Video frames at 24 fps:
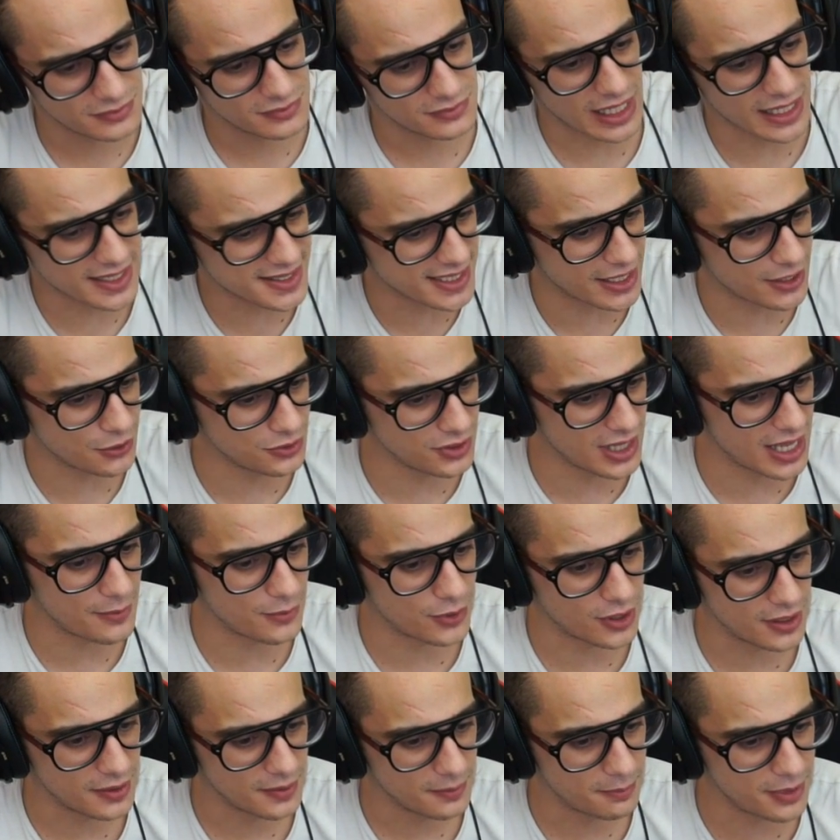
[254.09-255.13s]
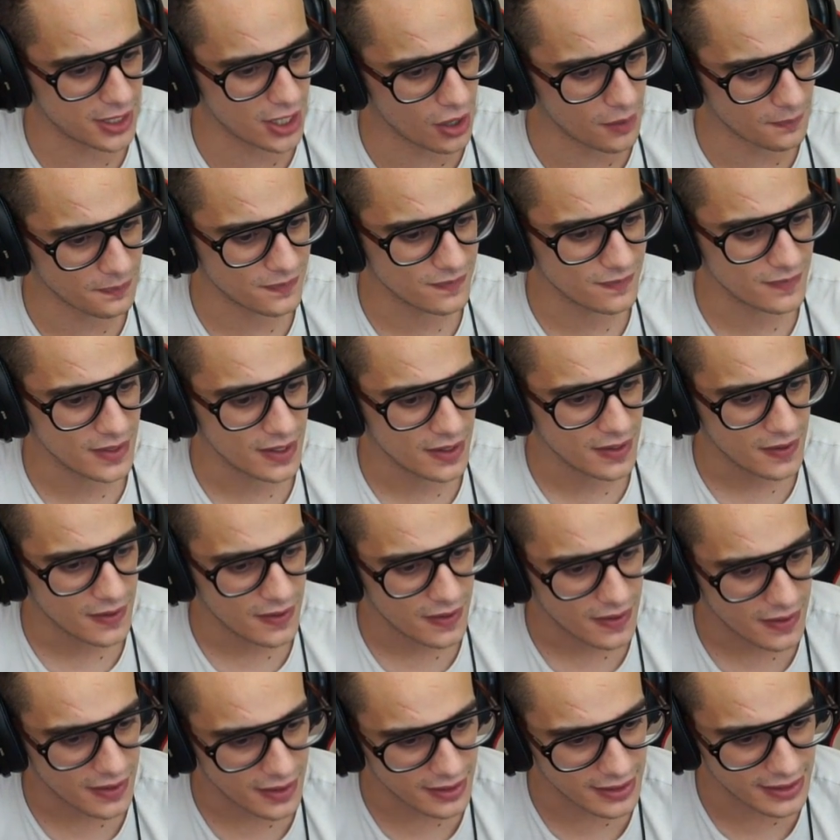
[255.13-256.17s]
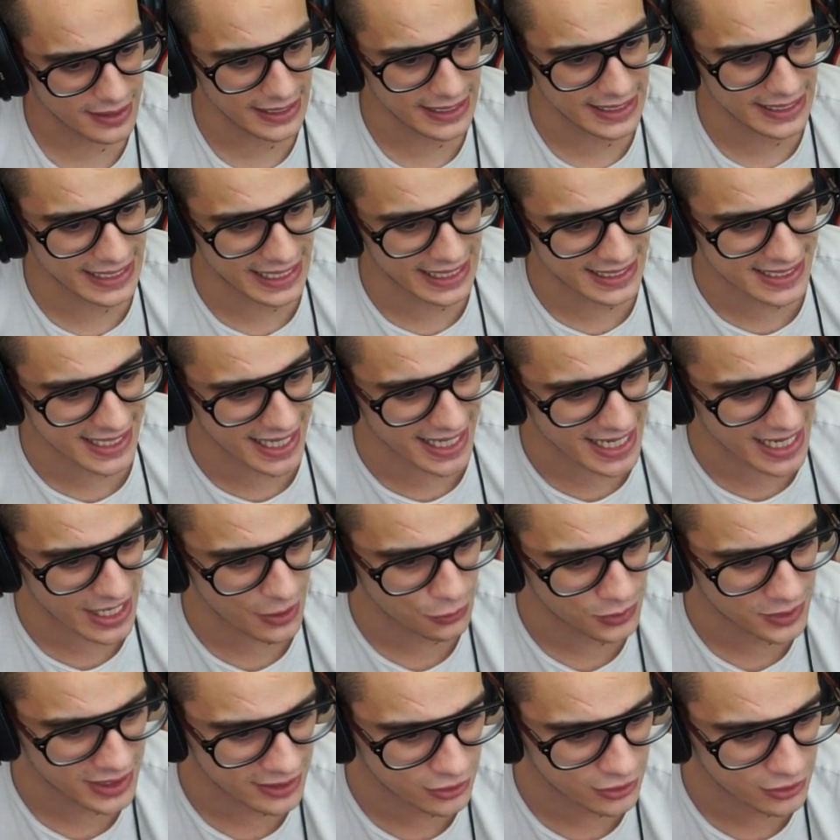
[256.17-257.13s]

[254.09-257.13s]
Sì, però, però, penso che non possa uscire. Il Nazari è un